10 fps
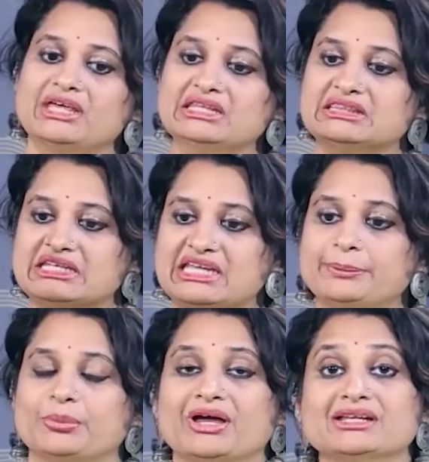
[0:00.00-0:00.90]
నో ఈ త్రీ
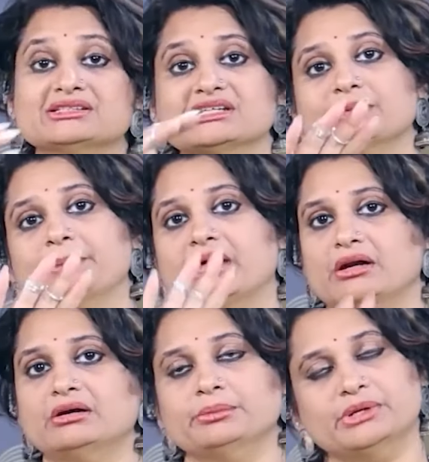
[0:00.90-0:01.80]
పాయింట్స్ యాజ్ అ
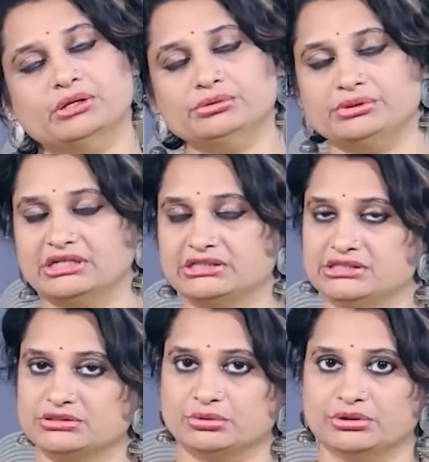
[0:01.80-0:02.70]
పేరెంట్ మీరు టిక్
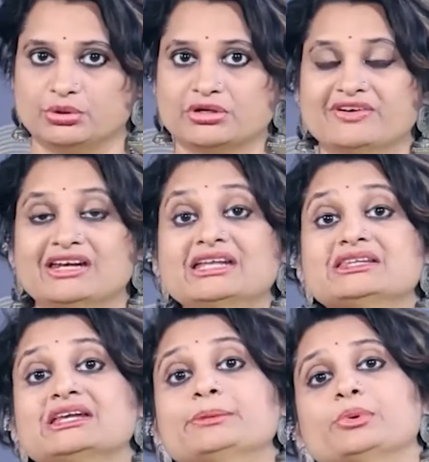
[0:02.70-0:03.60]
చేసుకోండి ఒకవేళ
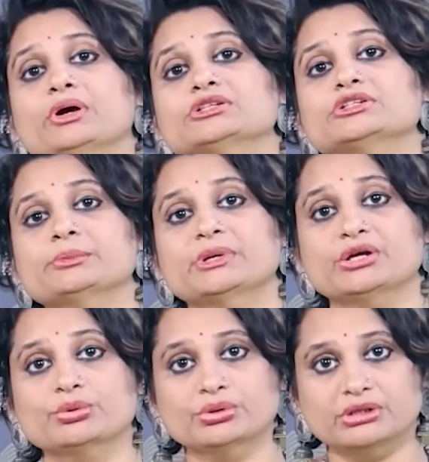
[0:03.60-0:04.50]
ఈ త్రీ పాయింట్స్లో
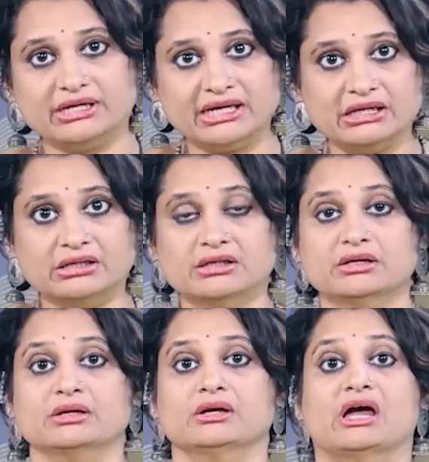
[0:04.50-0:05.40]
మీరు ఉంటే
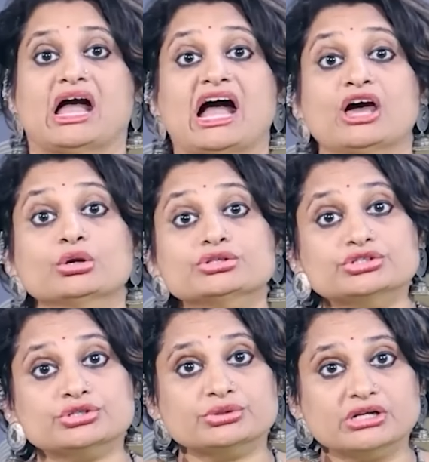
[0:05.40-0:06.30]

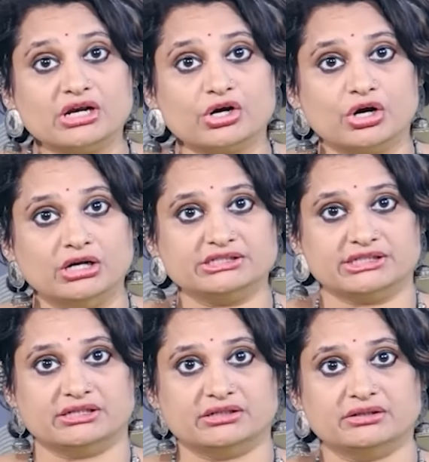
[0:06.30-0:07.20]
ఆలోచించకుండా నాకు కాల్
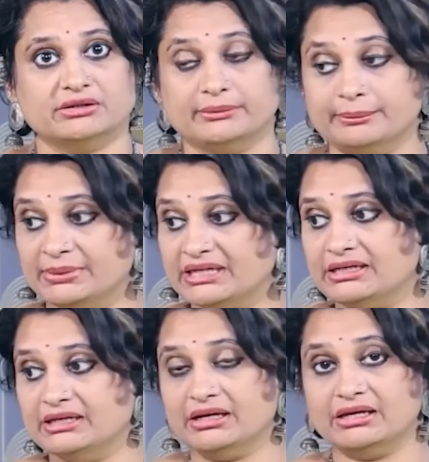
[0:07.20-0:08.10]
చేయండి
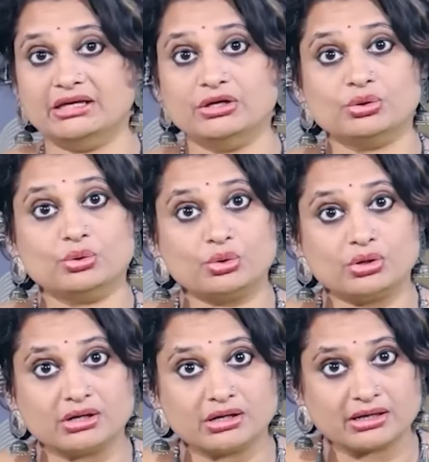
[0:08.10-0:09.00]
బిడ్డ
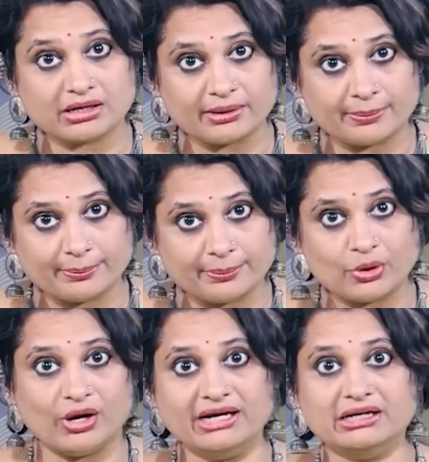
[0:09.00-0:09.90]
ఇంకొక
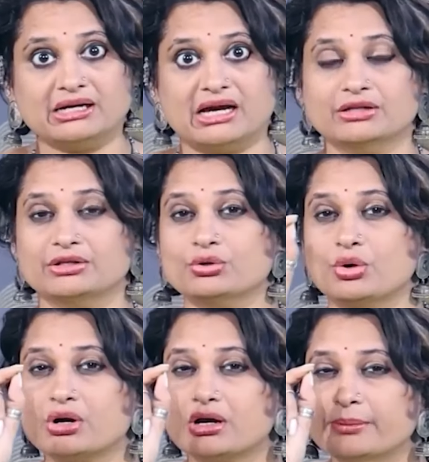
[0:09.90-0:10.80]
పాయింట్ కాదు
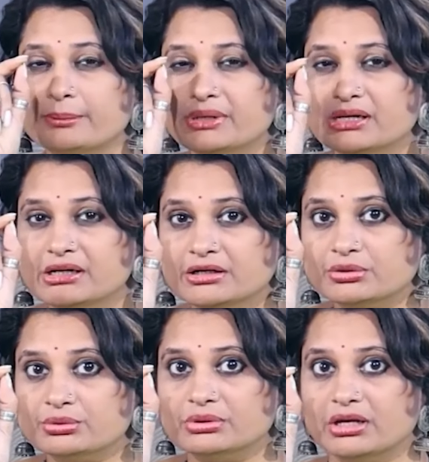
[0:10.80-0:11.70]
ఇంకొక
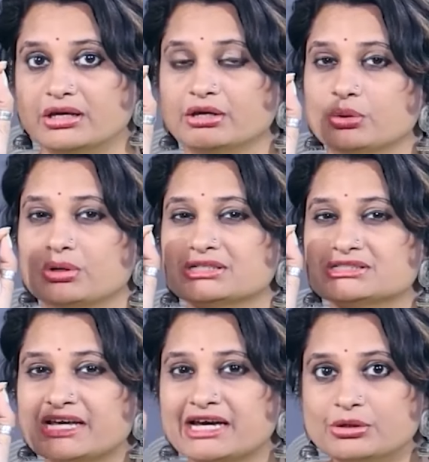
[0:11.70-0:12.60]
మినిట్ కూడా ఇంకొక
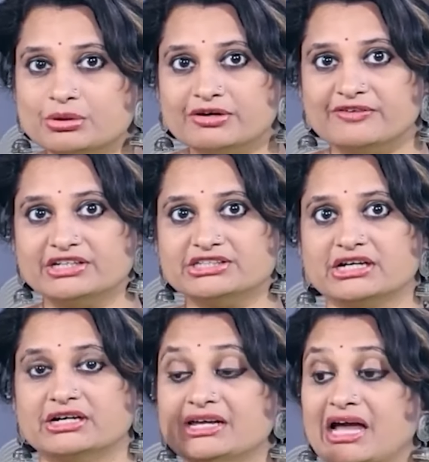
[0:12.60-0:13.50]
సెకండ్ కూడా వెయిట్
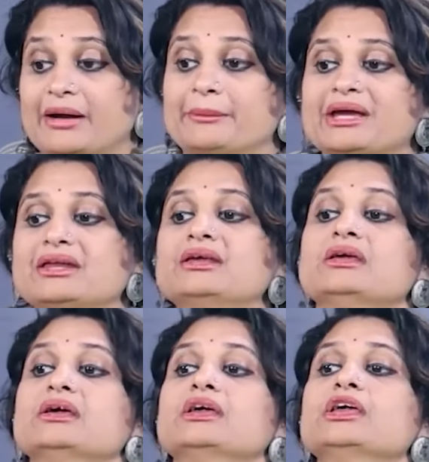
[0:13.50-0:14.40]
చేయకండి ఆ అమ్మాయిని
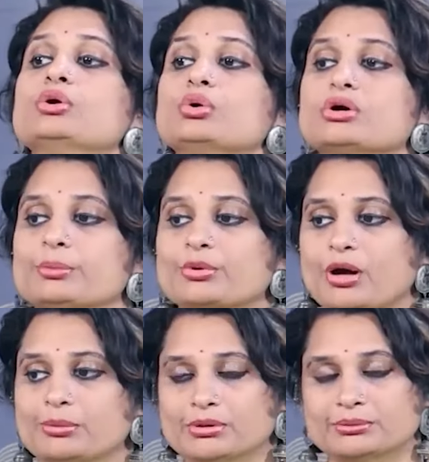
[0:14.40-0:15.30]
ఇంకొక
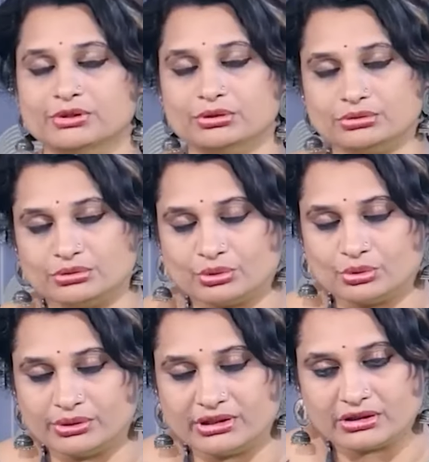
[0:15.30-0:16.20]
ప్రాబ్లంలో
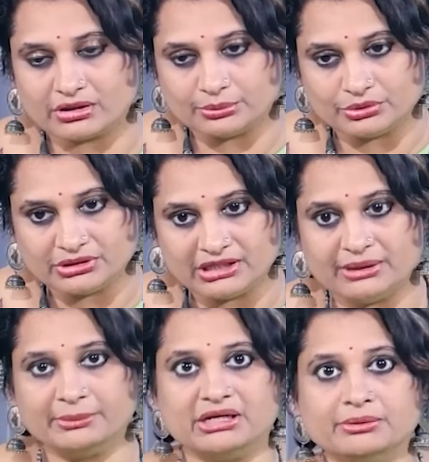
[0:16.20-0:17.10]
తోయక
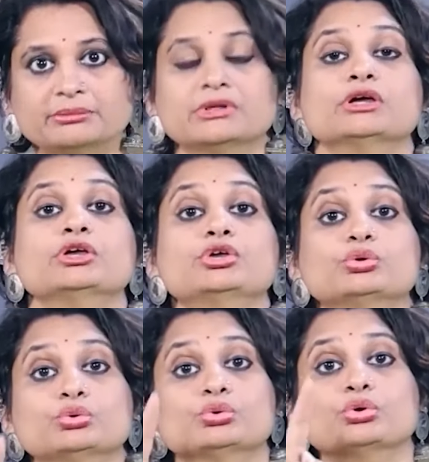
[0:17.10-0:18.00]
ముందే మనం
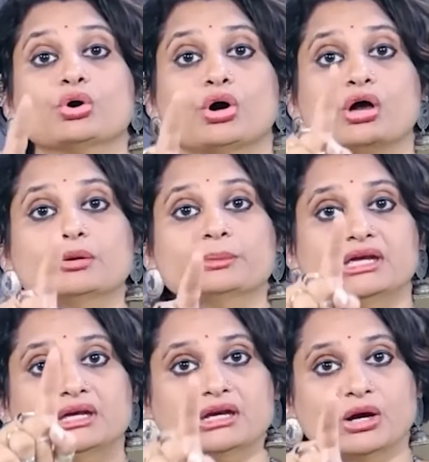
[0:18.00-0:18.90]
యూ కాల్
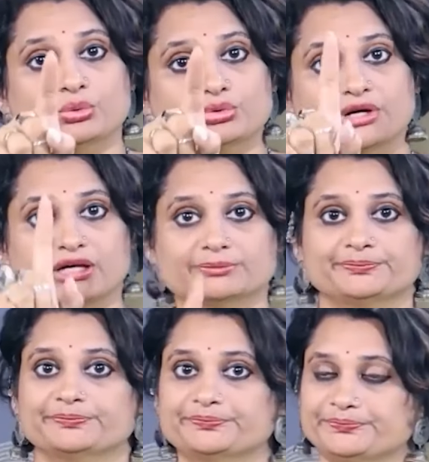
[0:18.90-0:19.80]
మీ నౌ టుడే
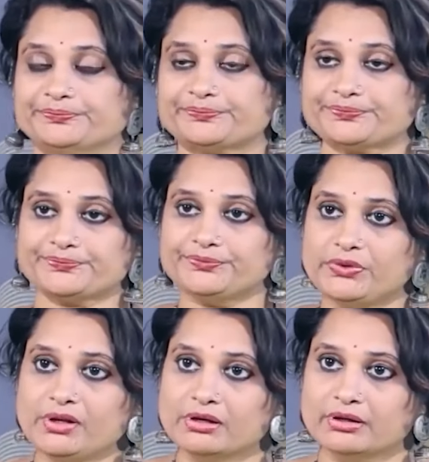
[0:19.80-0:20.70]

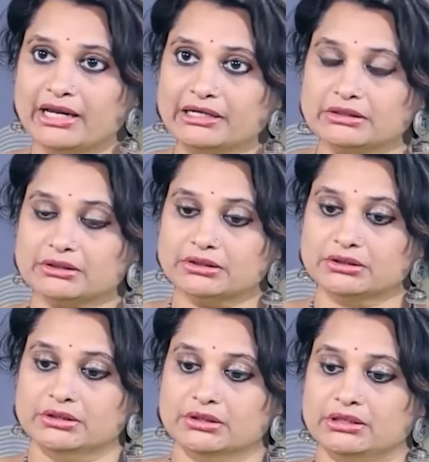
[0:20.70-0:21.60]
రైట్
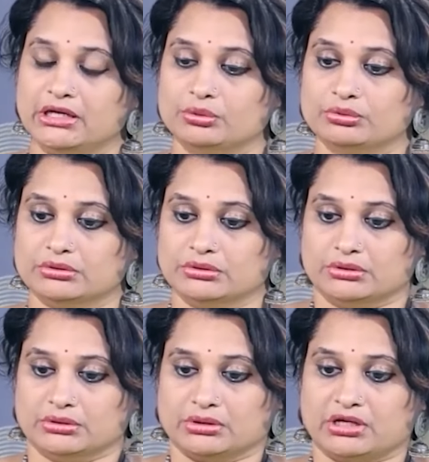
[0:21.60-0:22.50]
నా
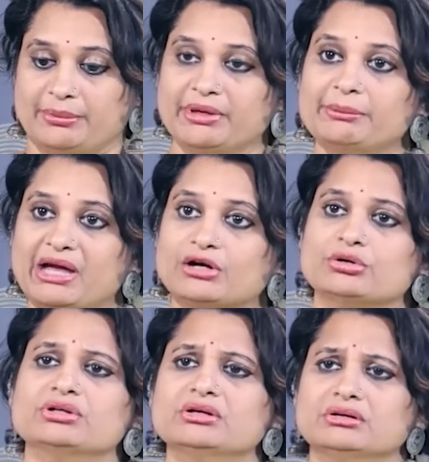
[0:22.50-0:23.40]
కమింగ్
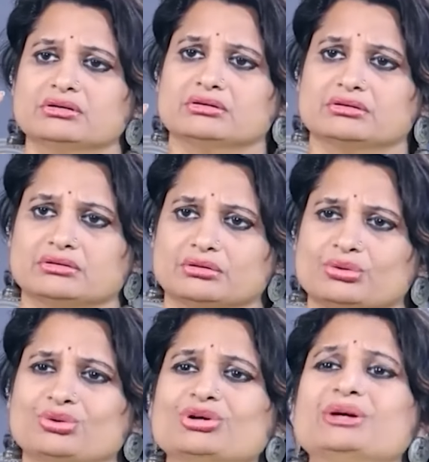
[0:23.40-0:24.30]
బ్యాక్ టు ద
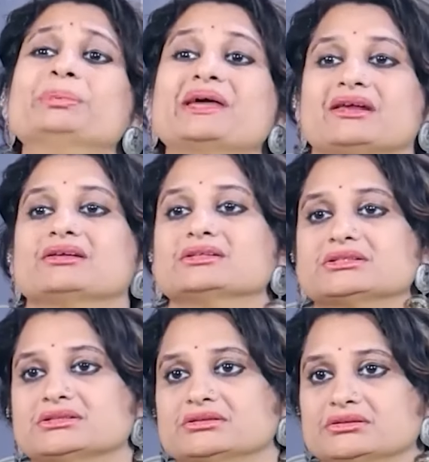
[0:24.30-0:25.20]
గుడ్
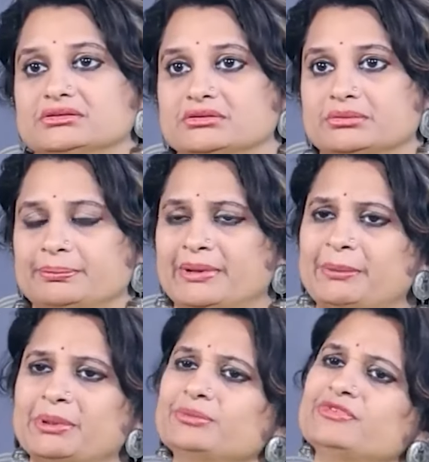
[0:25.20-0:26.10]
పేరెంట్స్
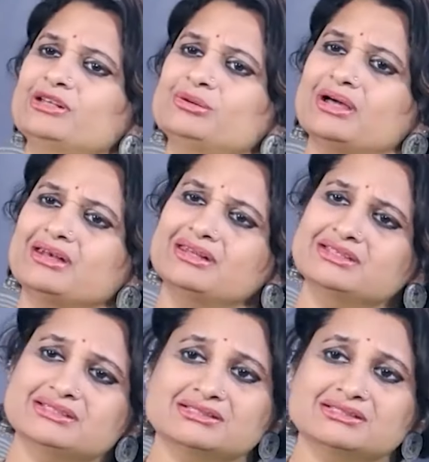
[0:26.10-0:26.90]
పాపం వీళ్ళు అన్నీ